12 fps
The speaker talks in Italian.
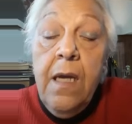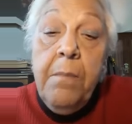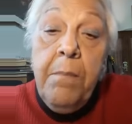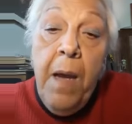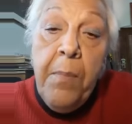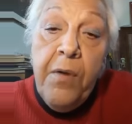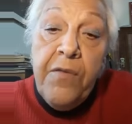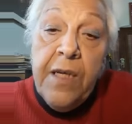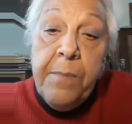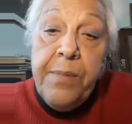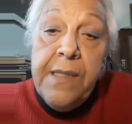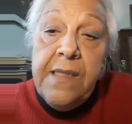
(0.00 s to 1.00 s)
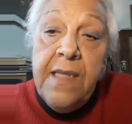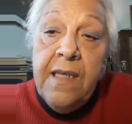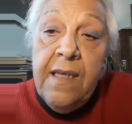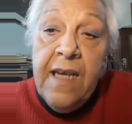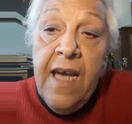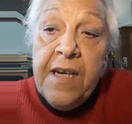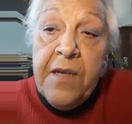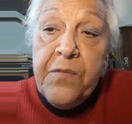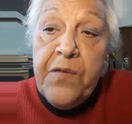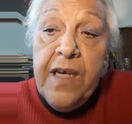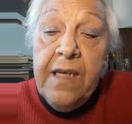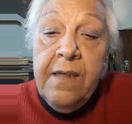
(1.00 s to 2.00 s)
ma povera bestiella cara
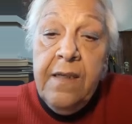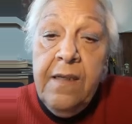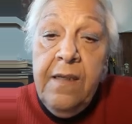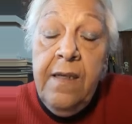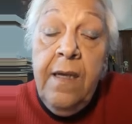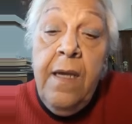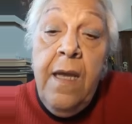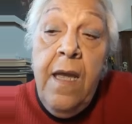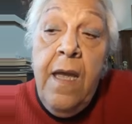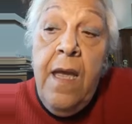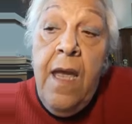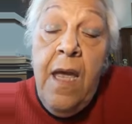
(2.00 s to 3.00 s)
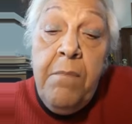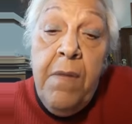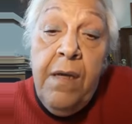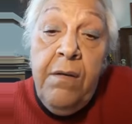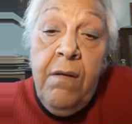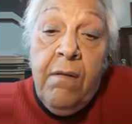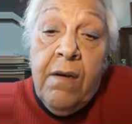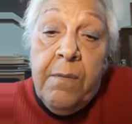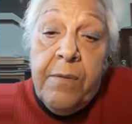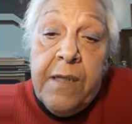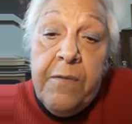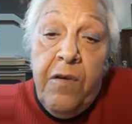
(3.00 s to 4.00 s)
fa, e Mariola
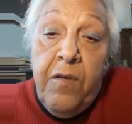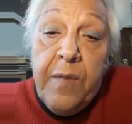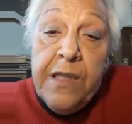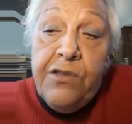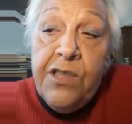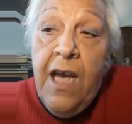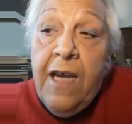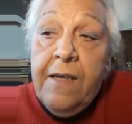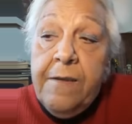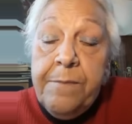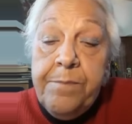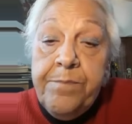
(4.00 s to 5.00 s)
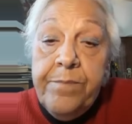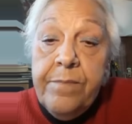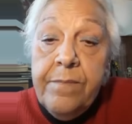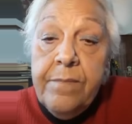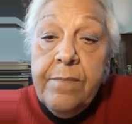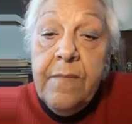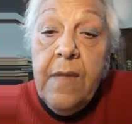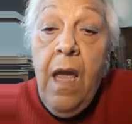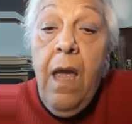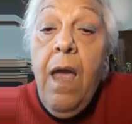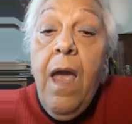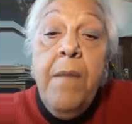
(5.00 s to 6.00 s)
perché vuole mangiare
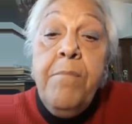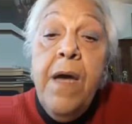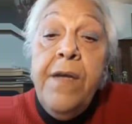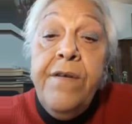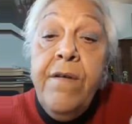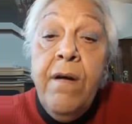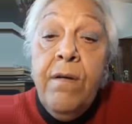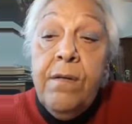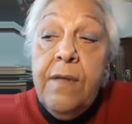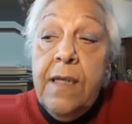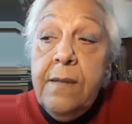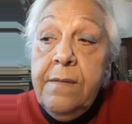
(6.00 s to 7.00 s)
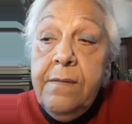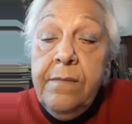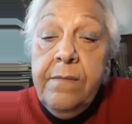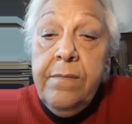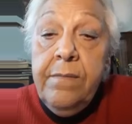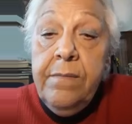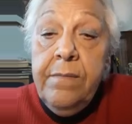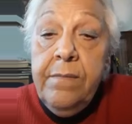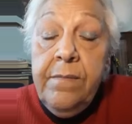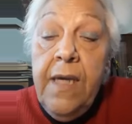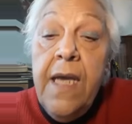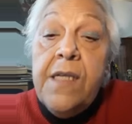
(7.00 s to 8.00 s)
è Mariola.
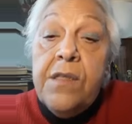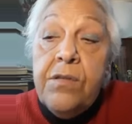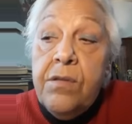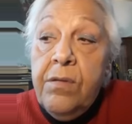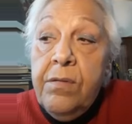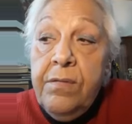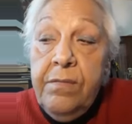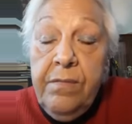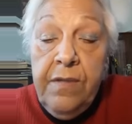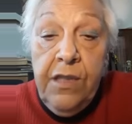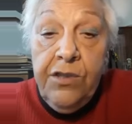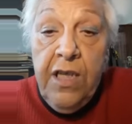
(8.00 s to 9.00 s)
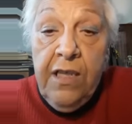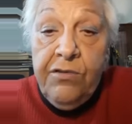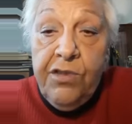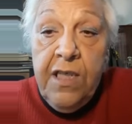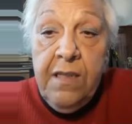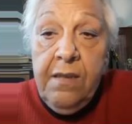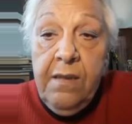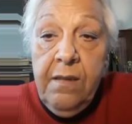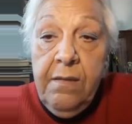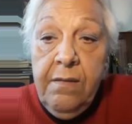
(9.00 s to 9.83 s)
Questo dice la gente.